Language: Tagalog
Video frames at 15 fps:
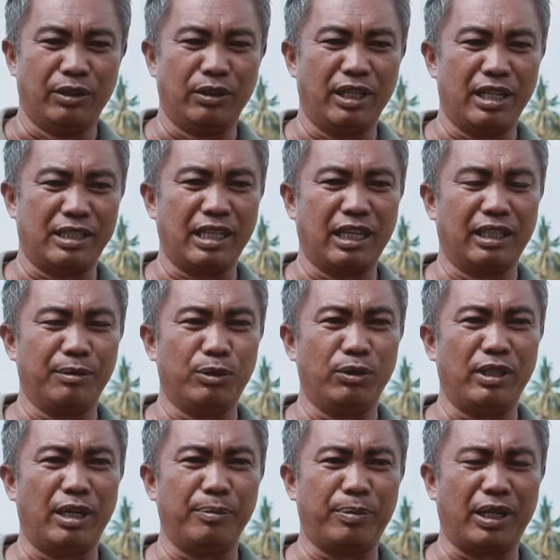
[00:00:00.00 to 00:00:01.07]
nasang
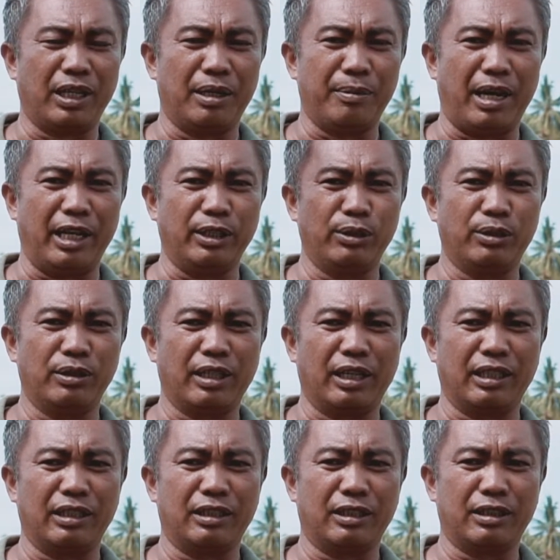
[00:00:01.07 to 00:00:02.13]
ulan pa nga maayo
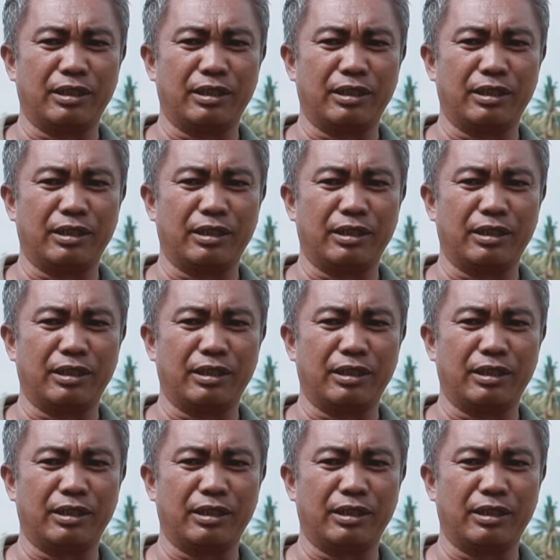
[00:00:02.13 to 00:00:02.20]
kag